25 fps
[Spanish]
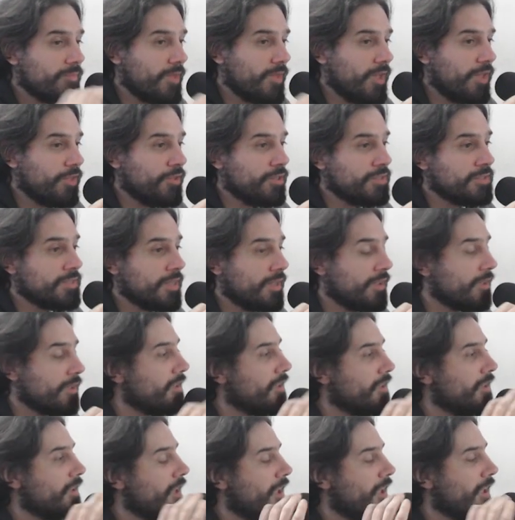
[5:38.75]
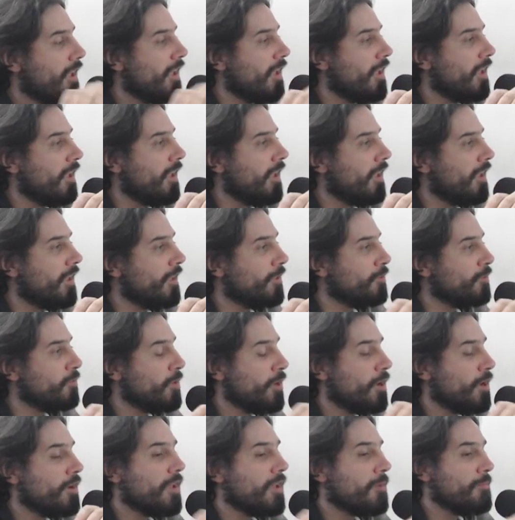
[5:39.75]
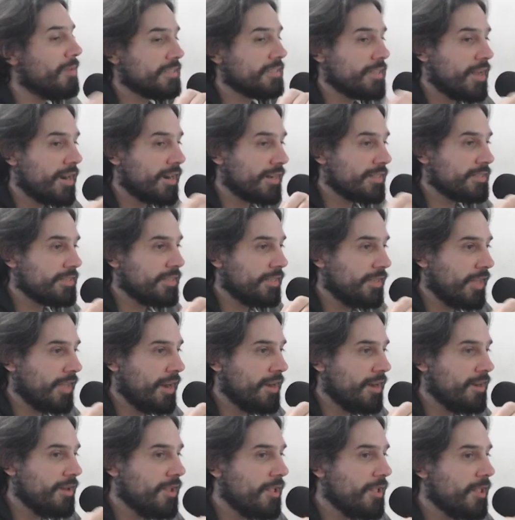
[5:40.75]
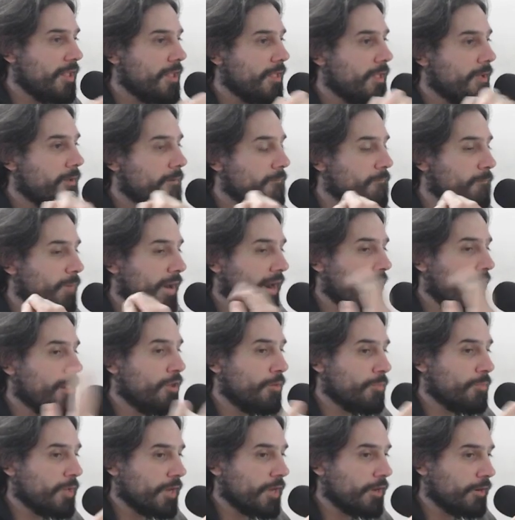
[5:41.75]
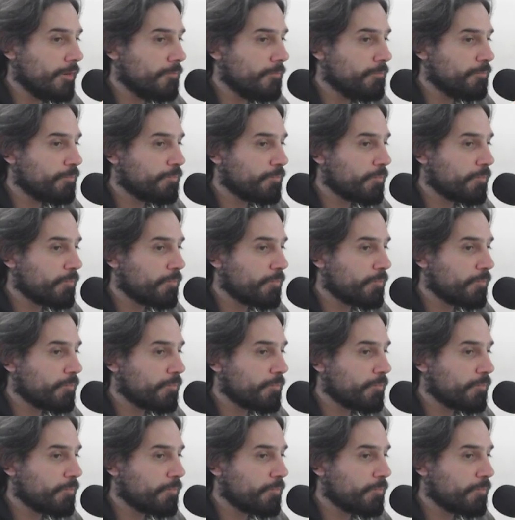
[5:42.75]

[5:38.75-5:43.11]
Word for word: Entonces eh, tuvieron que pasar el recital para el domingo.